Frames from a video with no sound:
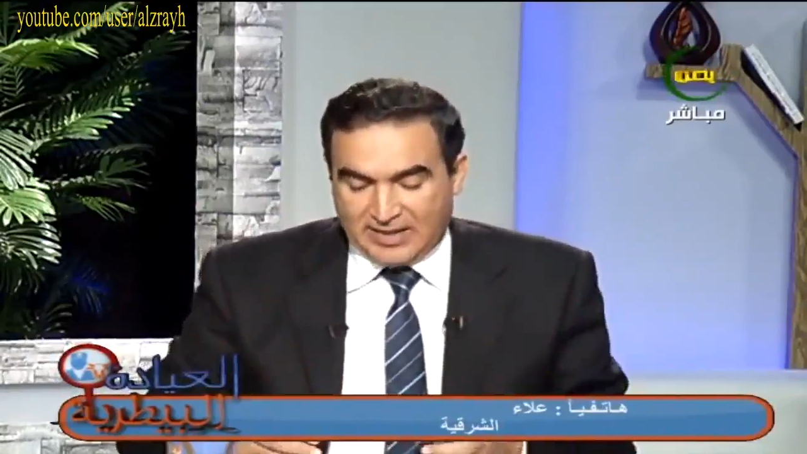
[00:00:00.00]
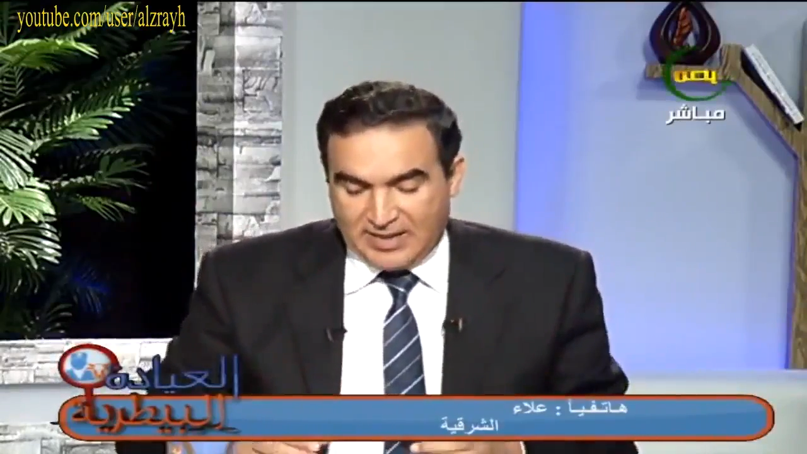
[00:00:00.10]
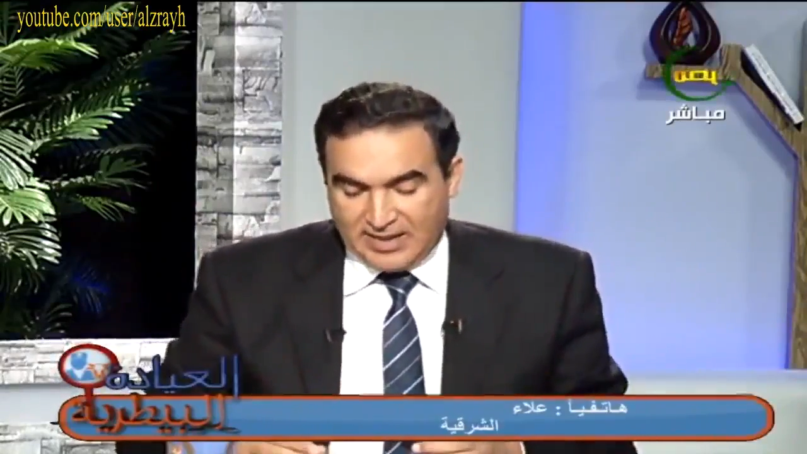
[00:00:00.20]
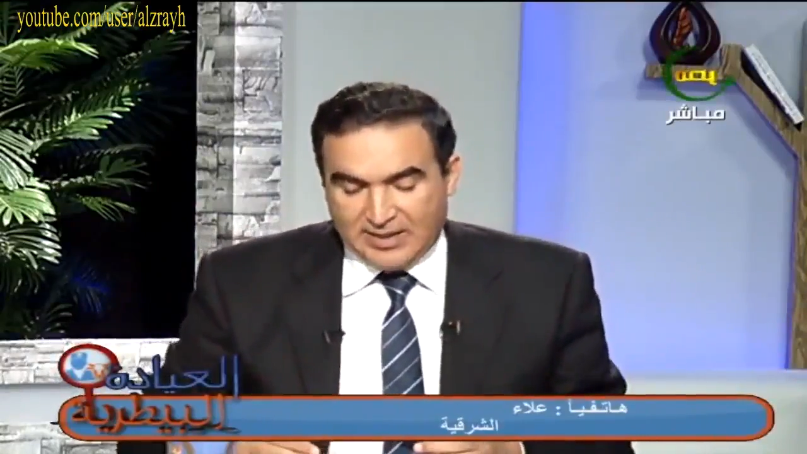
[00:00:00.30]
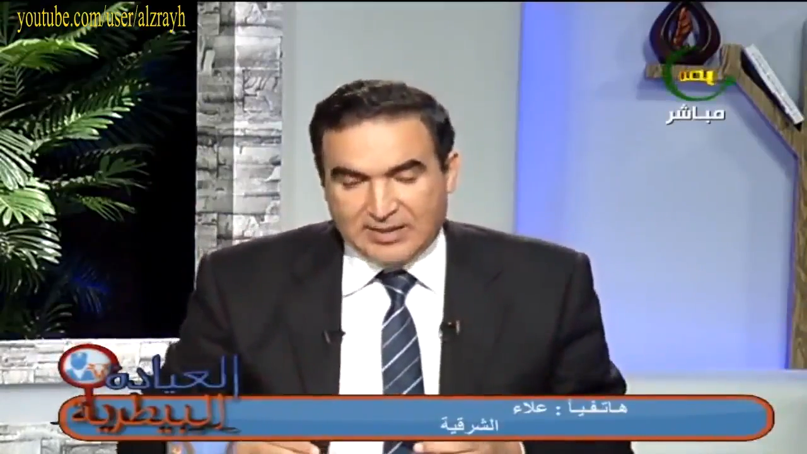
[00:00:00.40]

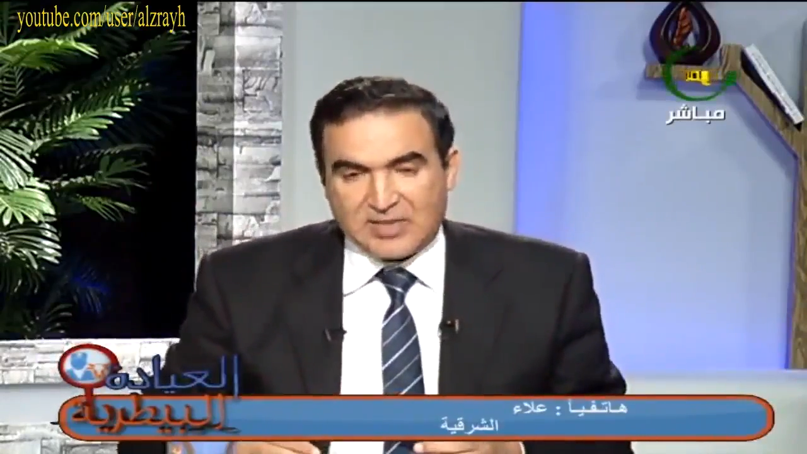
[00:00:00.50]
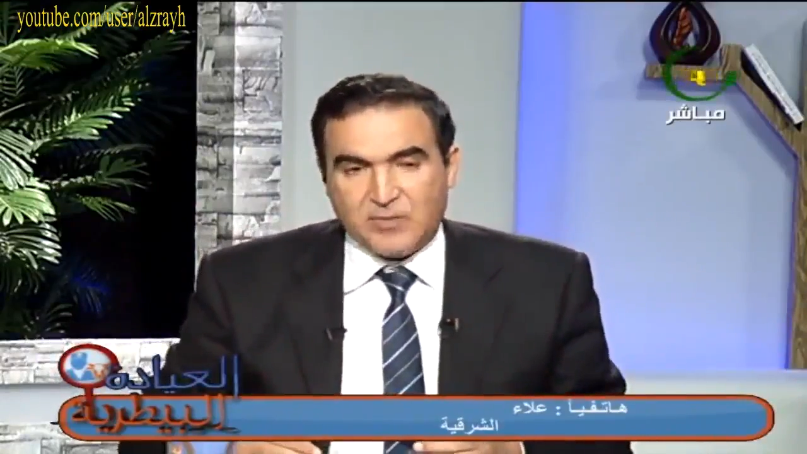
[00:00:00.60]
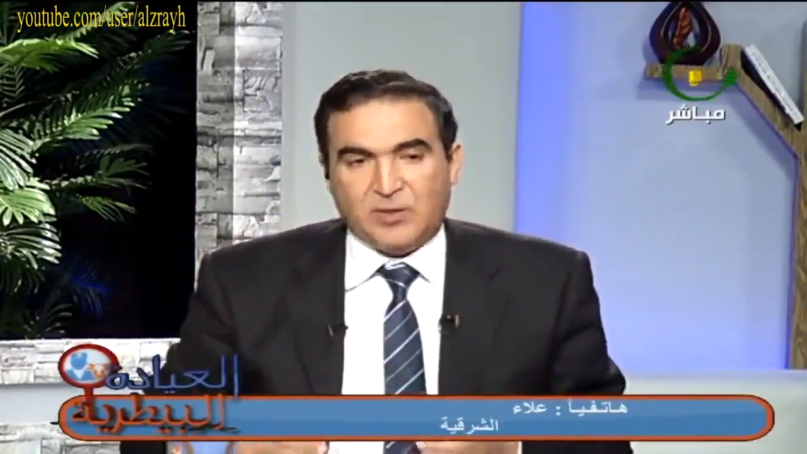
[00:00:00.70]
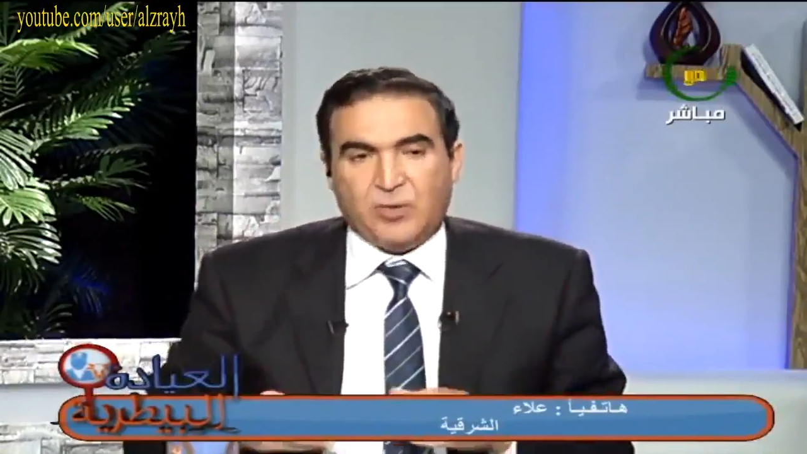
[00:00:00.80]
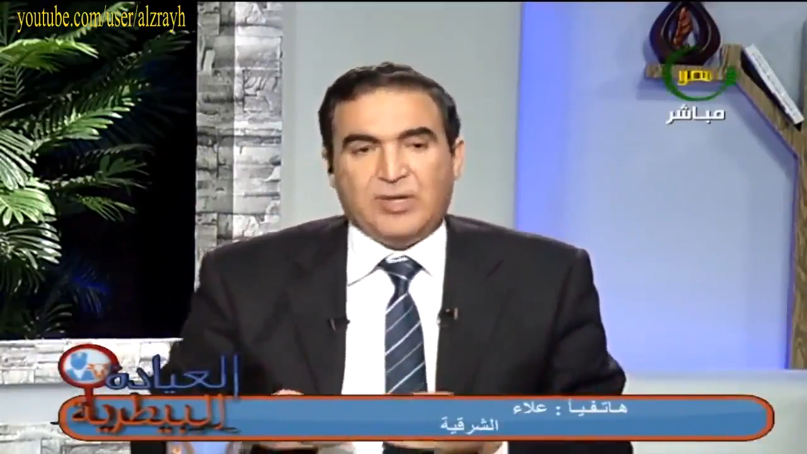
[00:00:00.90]
العجل
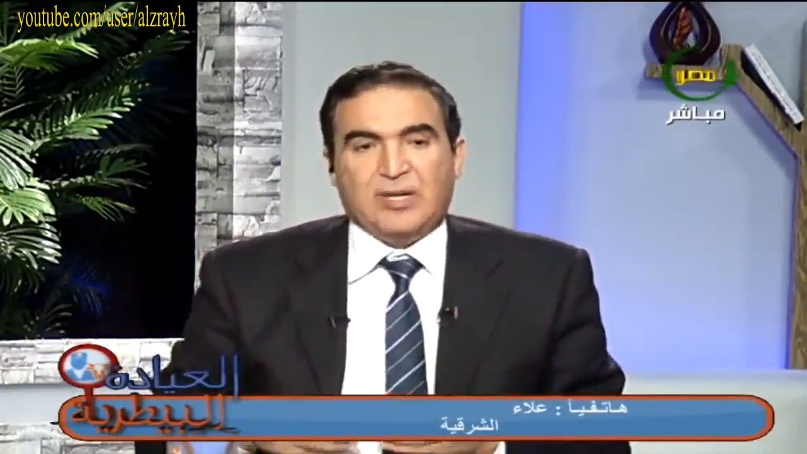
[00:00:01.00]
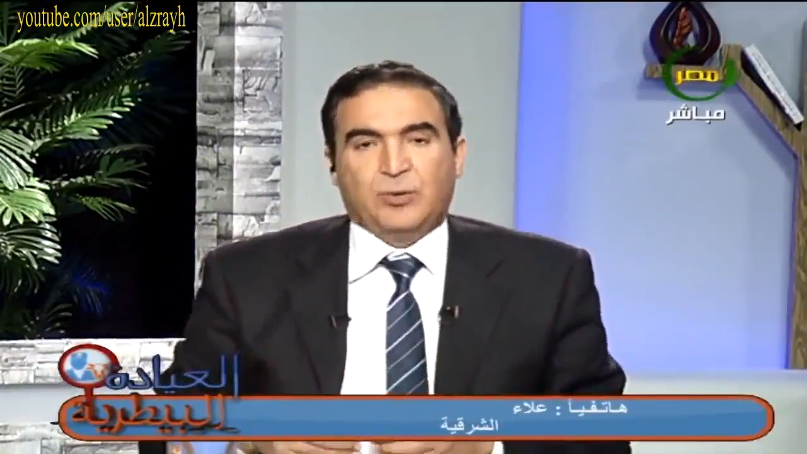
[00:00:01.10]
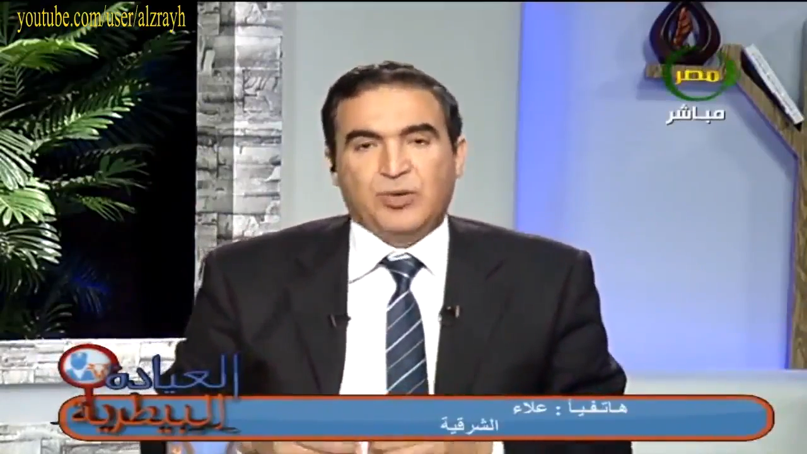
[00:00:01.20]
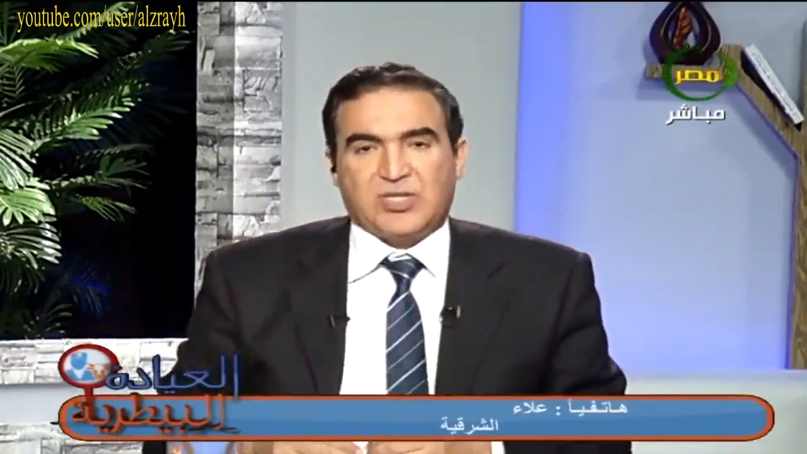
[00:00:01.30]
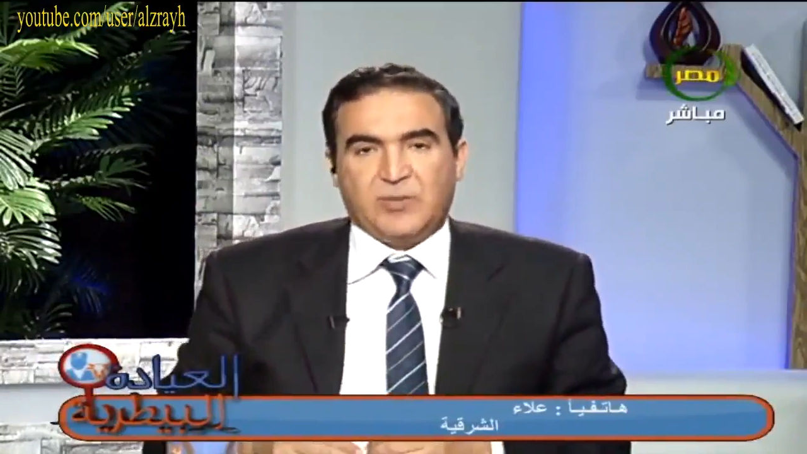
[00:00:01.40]
التسمين قلنا
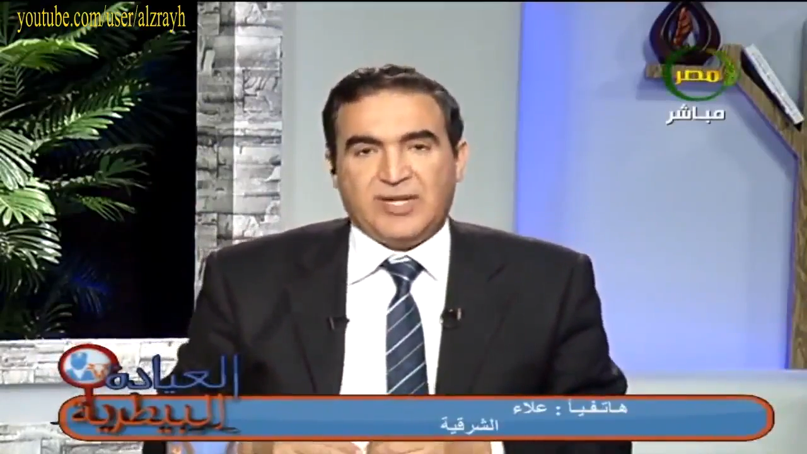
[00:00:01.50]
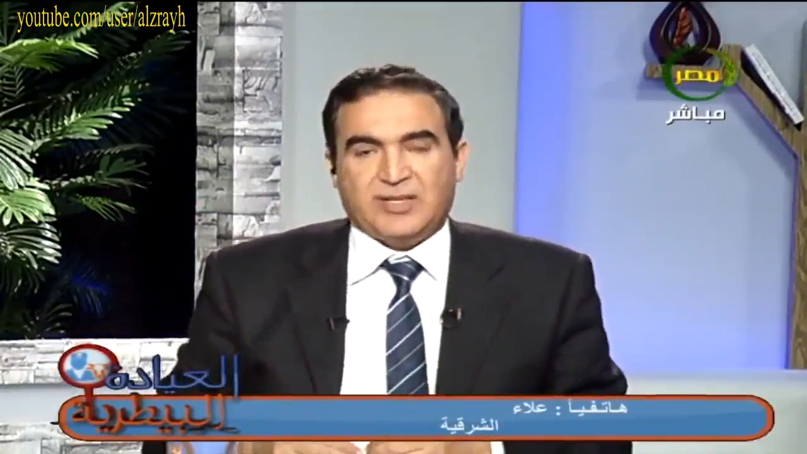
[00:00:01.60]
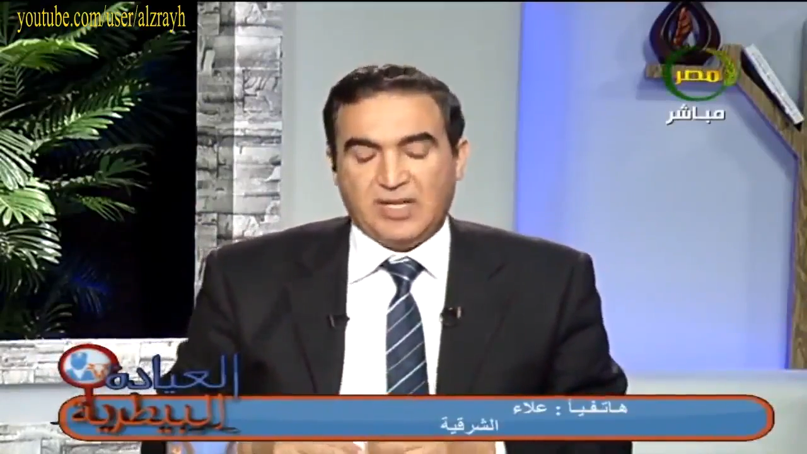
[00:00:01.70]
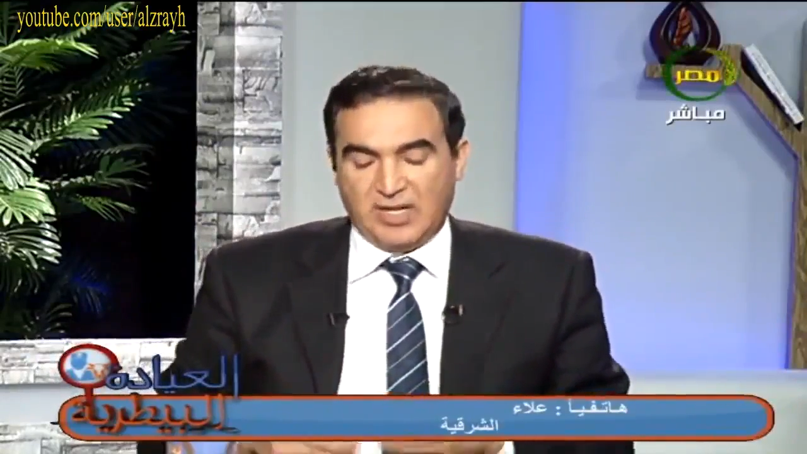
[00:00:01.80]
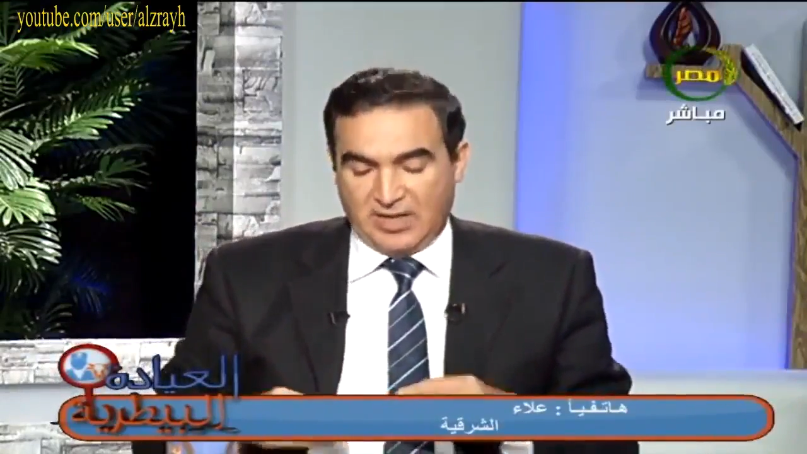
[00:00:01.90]
نص متر